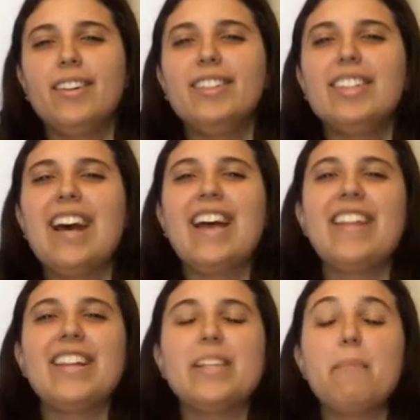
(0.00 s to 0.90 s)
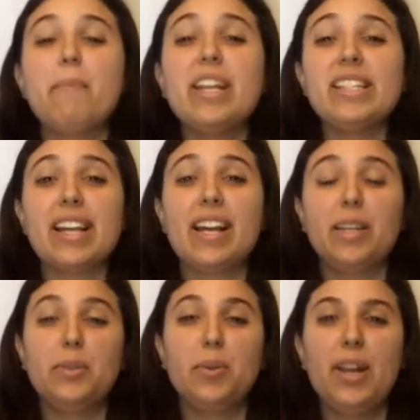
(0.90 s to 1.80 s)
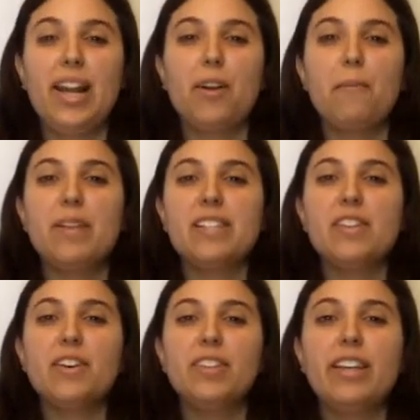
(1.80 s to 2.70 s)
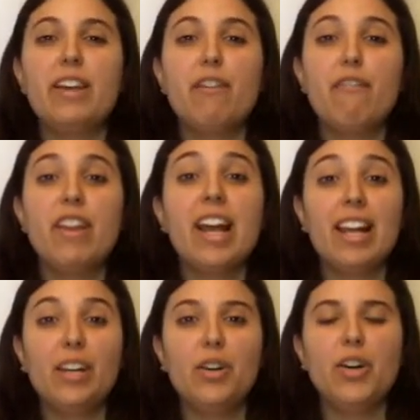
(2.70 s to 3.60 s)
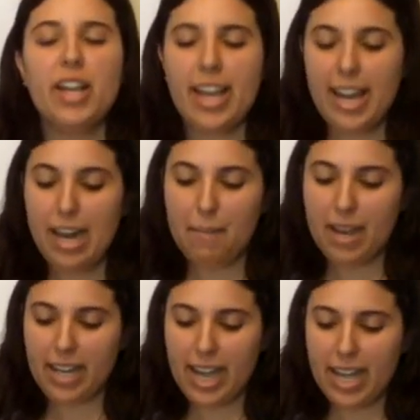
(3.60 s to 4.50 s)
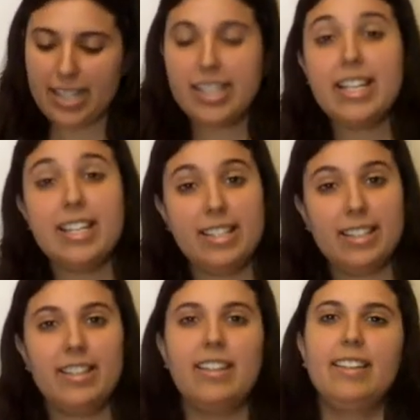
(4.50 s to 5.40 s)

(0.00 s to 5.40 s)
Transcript: Otra de las empresas que estuvo en la convención de FENALCO es la marca SIST